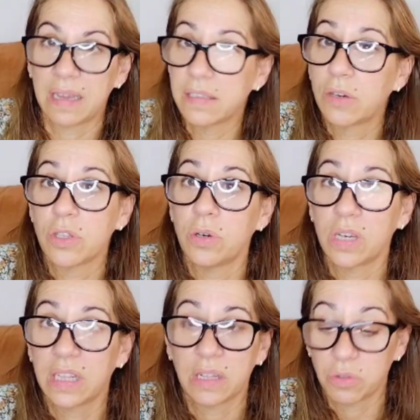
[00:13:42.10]
Ya os digo
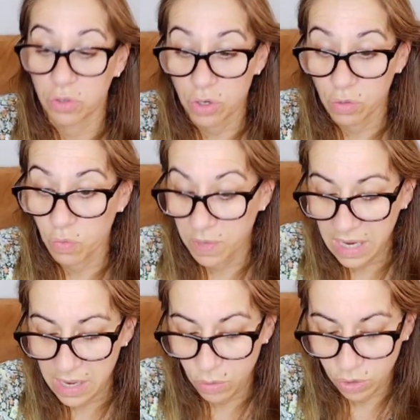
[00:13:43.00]
que tanto yo como mi
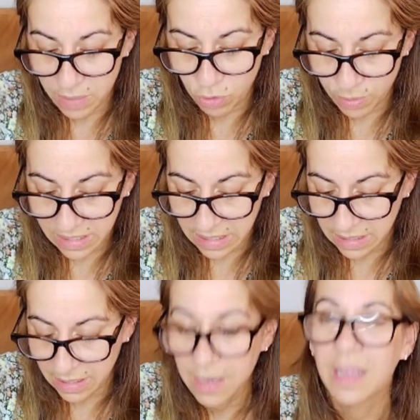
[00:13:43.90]
hija lo usamos
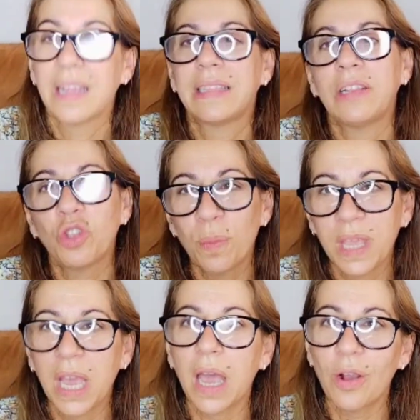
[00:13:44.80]
bastante. Tanto
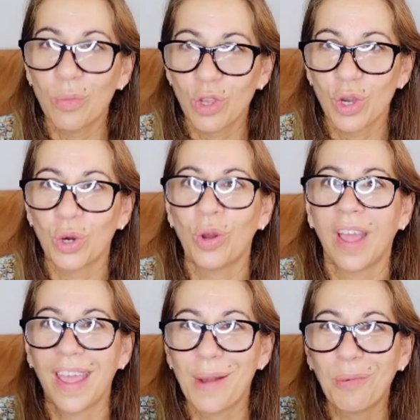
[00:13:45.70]
mi hija como yo,
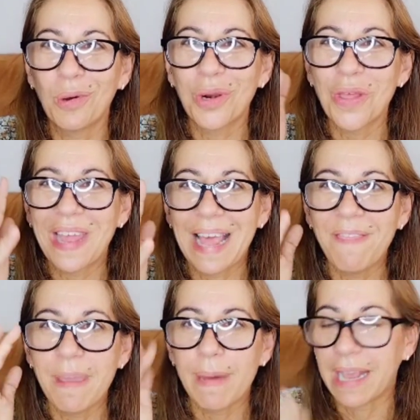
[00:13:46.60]
el burro
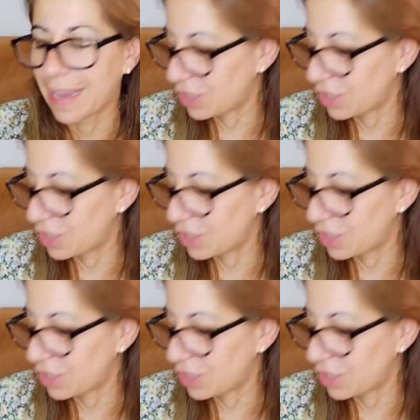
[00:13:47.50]
delante para que no